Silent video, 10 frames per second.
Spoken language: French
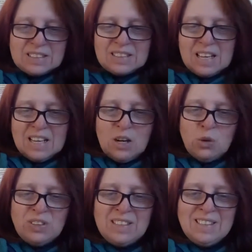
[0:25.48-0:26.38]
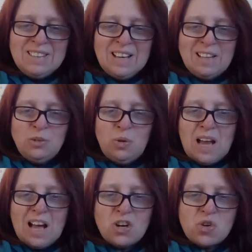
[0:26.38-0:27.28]
c'est le dédain de
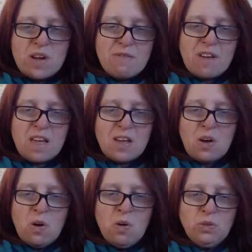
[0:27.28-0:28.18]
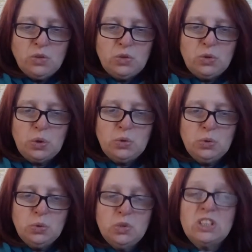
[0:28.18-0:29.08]
l'argent est fréquent,
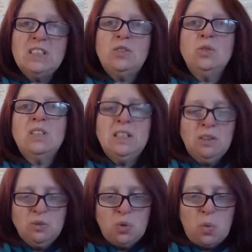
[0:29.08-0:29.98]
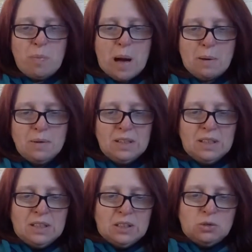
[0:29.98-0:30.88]
surtout chez ceux qui n'en ont pas,
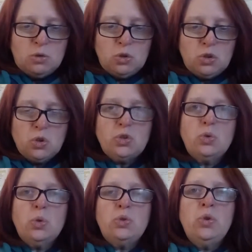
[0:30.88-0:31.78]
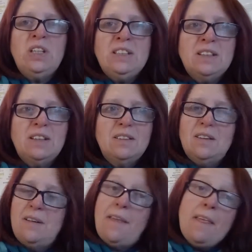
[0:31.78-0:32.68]
de Georges Courteline.
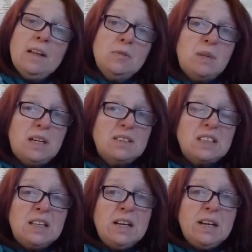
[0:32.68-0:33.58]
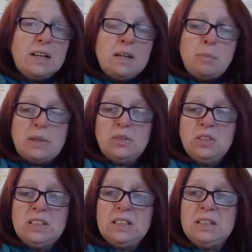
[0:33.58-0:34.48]
Ben, c'est clair, les
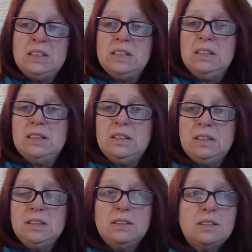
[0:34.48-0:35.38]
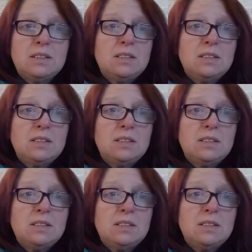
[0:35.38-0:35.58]
personnes qui,